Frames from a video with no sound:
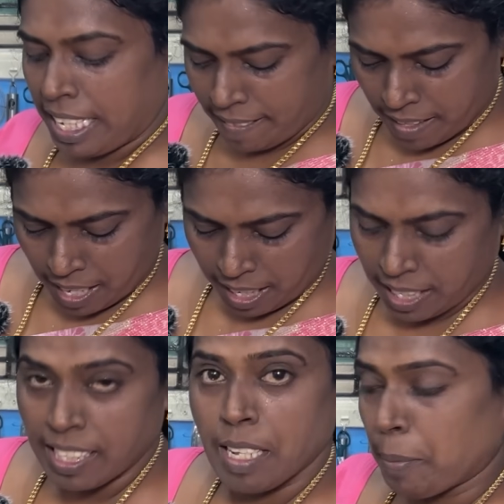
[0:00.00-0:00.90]
எந்த
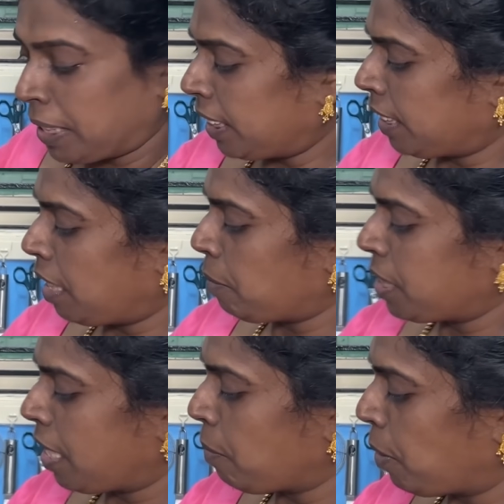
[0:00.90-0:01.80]
இதில் பாத்திரத்தில் நம்ம
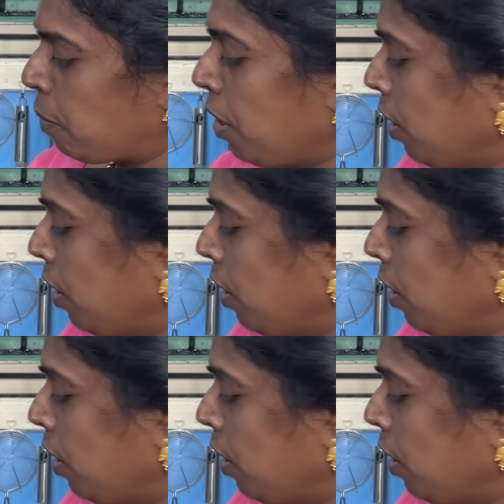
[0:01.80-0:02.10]
செய்ய போகிறோமோ